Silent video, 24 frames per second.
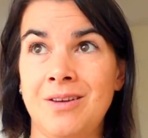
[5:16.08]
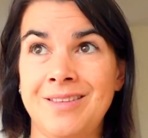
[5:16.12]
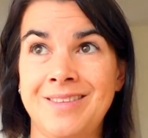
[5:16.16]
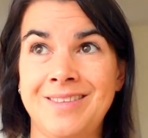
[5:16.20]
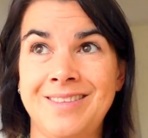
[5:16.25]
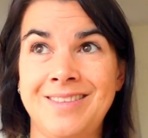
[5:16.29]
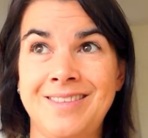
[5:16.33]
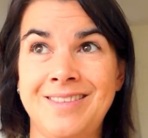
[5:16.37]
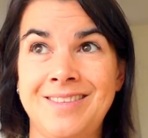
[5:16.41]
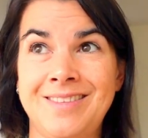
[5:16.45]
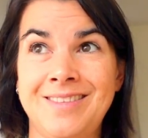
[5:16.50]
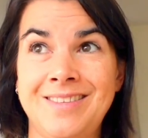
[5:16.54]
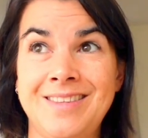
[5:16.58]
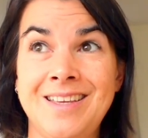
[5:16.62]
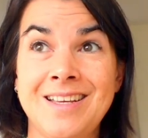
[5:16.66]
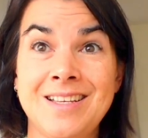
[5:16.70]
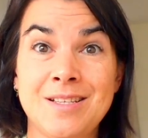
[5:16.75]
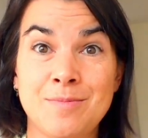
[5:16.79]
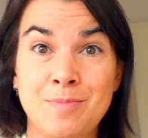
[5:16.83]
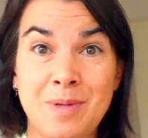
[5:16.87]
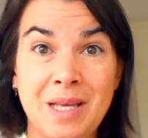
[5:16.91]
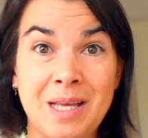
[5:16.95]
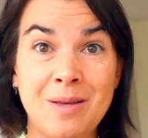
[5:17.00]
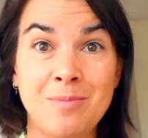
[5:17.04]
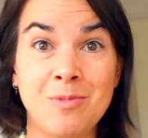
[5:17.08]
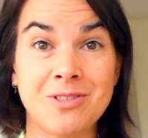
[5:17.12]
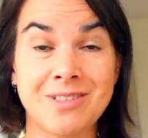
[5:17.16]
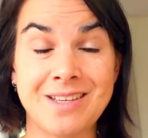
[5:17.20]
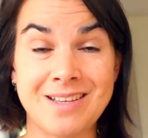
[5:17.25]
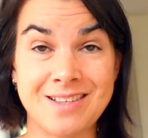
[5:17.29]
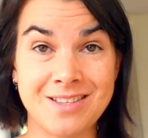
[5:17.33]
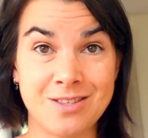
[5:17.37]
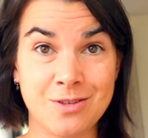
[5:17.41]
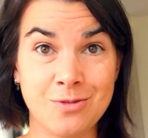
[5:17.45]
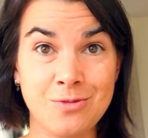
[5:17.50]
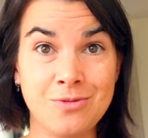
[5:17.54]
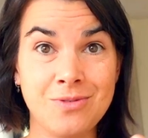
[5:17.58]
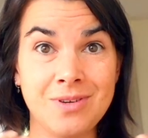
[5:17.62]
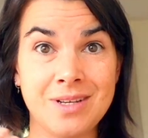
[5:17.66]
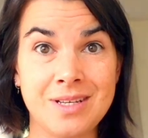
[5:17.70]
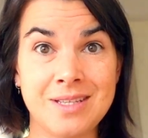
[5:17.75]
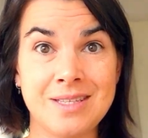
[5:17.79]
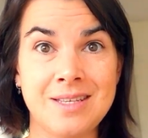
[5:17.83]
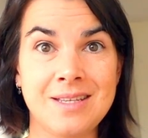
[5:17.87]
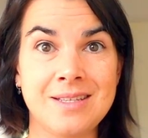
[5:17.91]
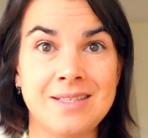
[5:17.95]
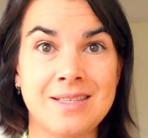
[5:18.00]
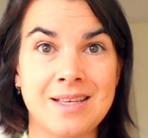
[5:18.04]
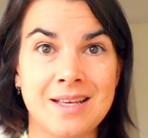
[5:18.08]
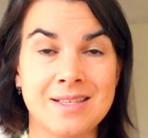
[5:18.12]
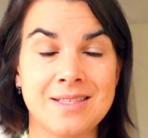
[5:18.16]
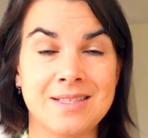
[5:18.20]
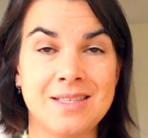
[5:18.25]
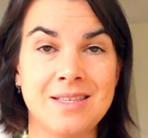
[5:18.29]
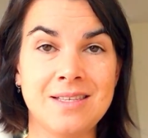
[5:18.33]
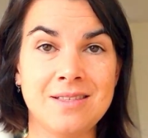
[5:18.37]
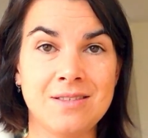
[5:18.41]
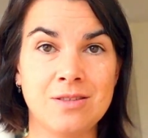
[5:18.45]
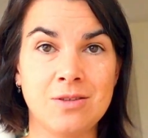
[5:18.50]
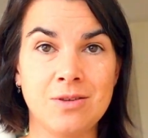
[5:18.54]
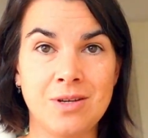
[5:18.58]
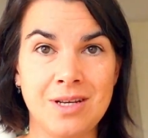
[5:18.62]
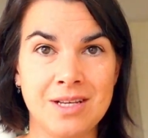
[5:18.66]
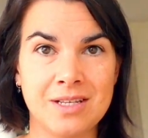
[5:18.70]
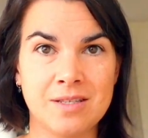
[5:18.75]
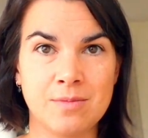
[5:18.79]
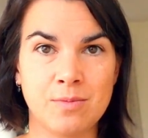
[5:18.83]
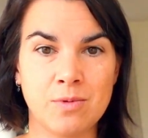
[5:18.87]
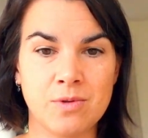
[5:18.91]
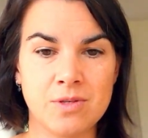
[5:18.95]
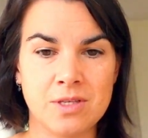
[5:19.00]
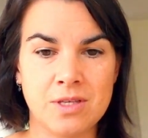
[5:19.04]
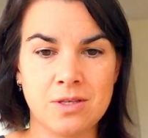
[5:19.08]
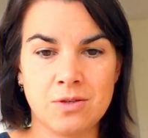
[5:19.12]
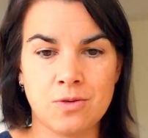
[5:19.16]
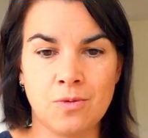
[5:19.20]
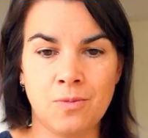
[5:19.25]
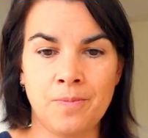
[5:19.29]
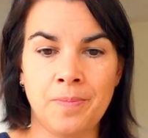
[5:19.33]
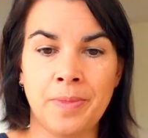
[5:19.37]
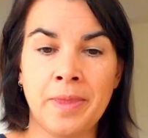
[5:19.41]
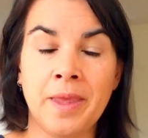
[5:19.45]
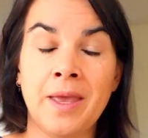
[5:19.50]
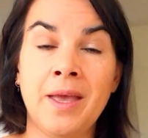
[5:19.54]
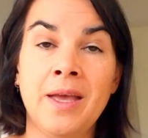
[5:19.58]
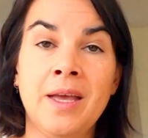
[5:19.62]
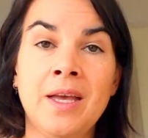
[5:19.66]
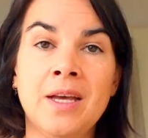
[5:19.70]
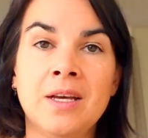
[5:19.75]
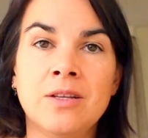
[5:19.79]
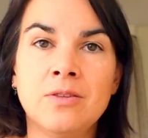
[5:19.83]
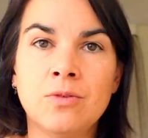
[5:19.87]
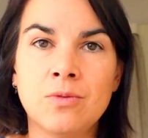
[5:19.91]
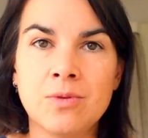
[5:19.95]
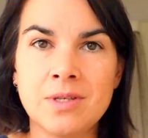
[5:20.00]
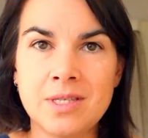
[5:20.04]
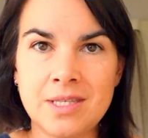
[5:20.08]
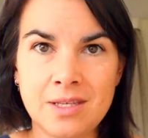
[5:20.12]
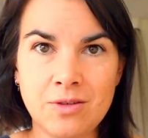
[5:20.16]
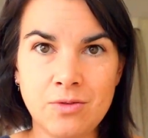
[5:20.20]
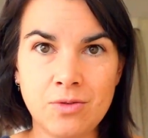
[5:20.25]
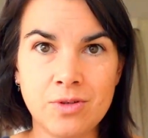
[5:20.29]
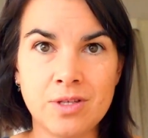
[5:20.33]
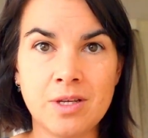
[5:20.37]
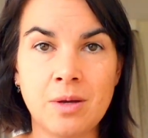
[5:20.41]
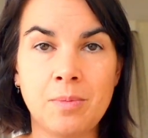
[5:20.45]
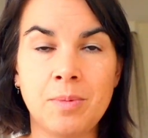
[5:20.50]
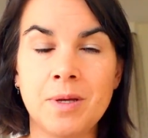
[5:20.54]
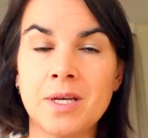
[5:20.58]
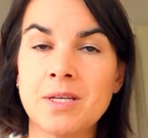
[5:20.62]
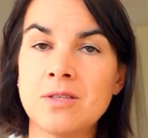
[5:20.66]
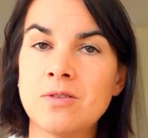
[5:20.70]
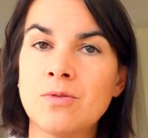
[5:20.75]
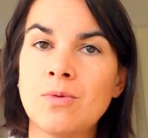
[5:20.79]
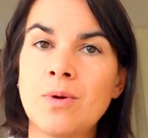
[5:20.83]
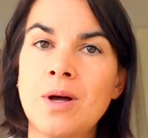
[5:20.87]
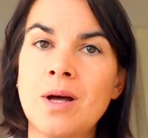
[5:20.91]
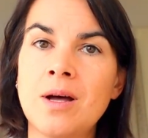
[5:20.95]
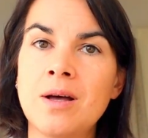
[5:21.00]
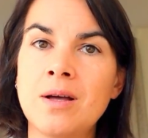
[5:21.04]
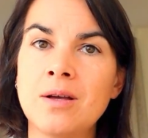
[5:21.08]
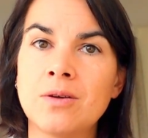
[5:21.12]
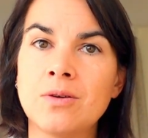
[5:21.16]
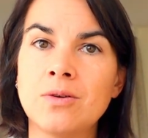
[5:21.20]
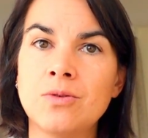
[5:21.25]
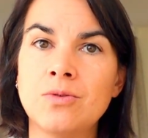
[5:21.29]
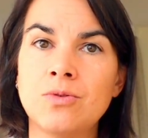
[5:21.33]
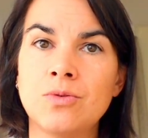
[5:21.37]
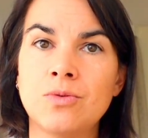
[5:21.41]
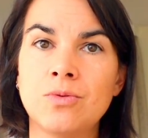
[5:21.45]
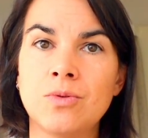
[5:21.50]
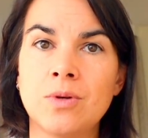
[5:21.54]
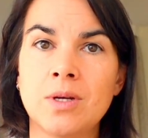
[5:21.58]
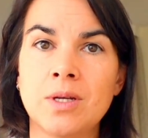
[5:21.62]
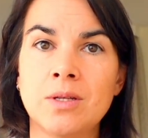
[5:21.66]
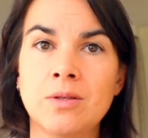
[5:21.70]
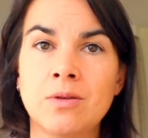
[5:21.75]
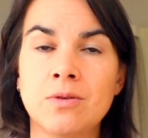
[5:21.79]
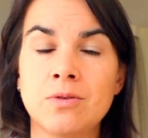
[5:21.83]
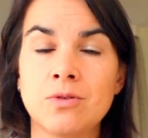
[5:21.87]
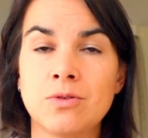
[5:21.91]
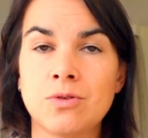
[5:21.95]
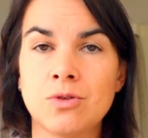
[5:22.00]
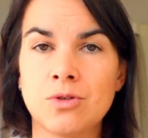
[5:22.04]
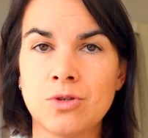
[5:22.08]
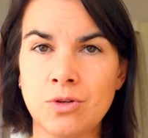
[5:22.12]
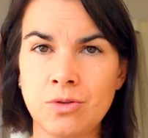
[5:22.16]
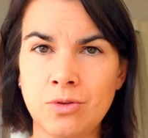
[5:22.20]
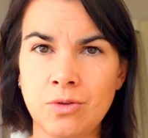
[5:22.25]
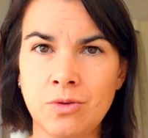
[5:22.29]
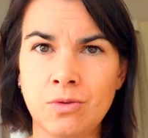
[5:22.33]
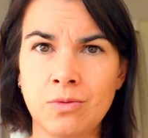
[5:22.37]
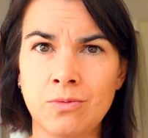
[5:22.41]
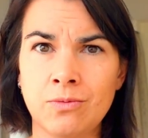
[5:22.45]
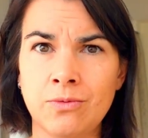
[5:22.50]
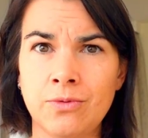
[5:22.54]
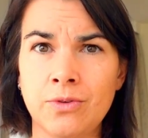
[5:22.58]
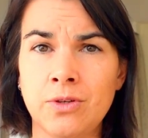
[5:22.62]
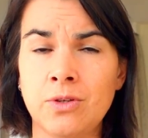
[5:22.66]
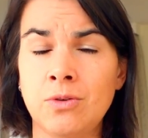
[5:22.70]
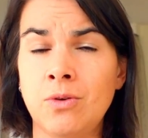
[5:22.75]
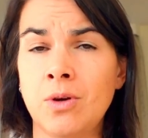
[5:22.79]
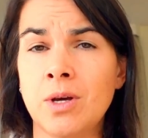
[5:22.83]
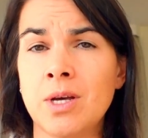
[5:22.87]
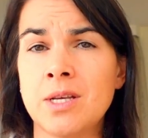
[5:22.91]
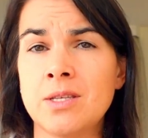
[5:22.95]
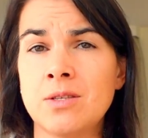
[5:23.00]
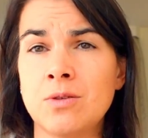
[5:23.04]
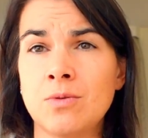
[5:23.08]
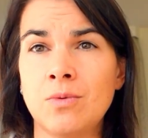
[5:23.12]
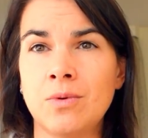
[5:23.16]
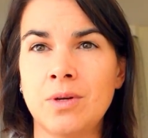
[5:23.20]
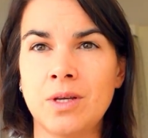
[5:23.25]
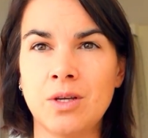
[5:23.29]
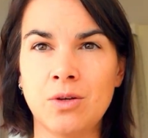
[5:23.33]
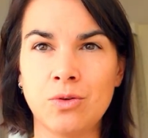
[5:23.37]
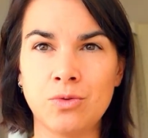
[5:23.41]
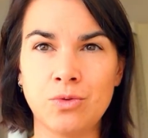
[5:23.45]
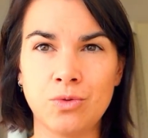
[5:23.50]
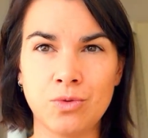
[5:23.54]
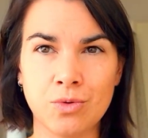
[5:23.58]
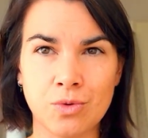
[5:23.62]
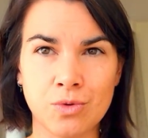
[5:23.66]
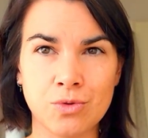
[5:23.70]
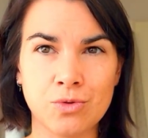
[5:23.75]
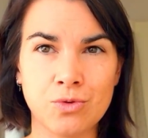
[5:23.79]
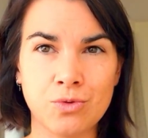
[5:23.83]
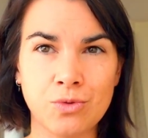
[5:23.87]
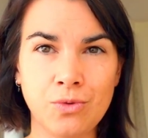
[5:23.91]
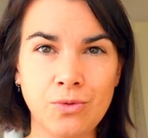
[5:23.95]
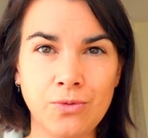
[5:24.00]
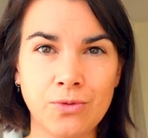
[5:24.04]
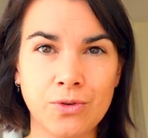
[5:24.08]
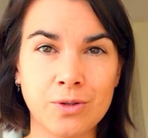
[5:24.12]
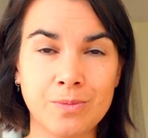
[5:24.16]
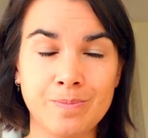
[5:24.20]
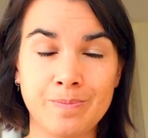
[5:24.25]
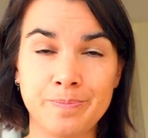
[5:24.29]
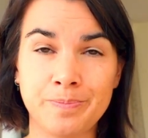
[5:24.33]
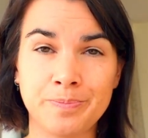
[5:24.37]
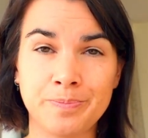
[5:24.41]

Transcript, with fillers: d'expérimentation et d'exercice de l'exposition. Donc si tu t'aperçois que tu es dans ce genre de configuration et que tu en souffres,